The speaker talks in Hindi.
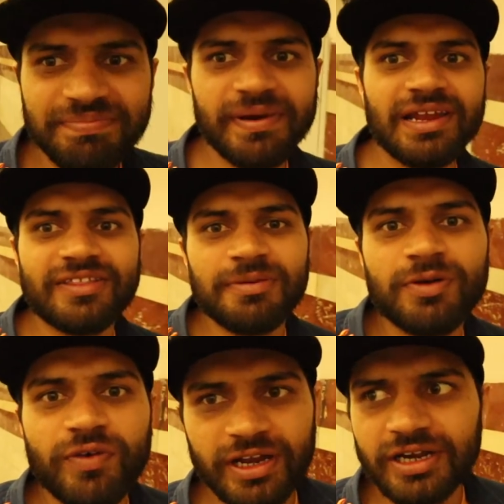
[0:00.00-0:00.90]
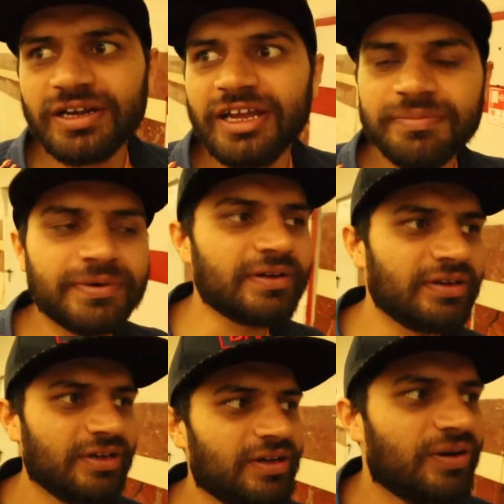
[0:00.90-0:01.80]
पहले था मैं वायलेट लाइन पर
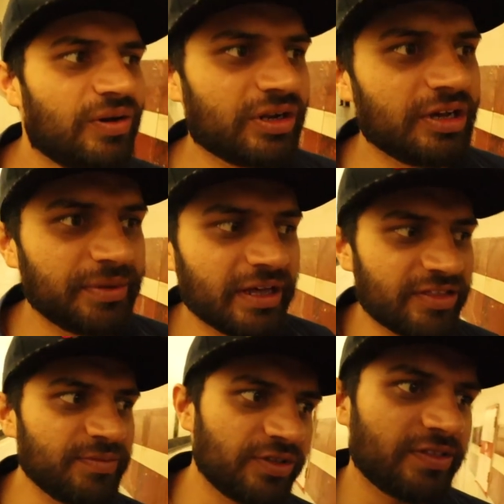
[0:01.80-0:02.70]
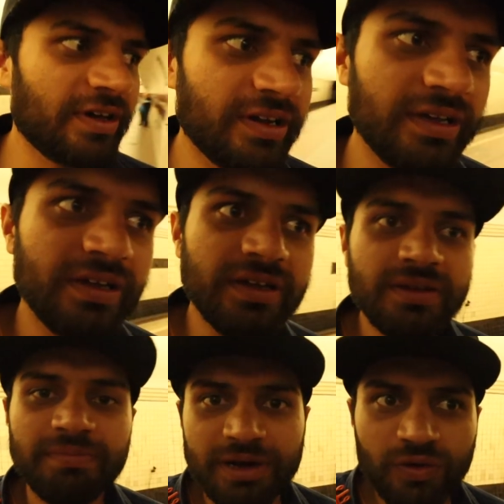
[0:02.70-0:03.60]
और अब यहाँ से मुझे जाना है
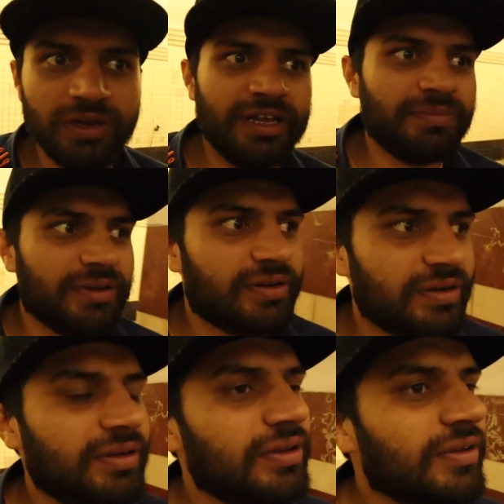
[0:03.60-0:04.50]
ब्राउन लाइन पर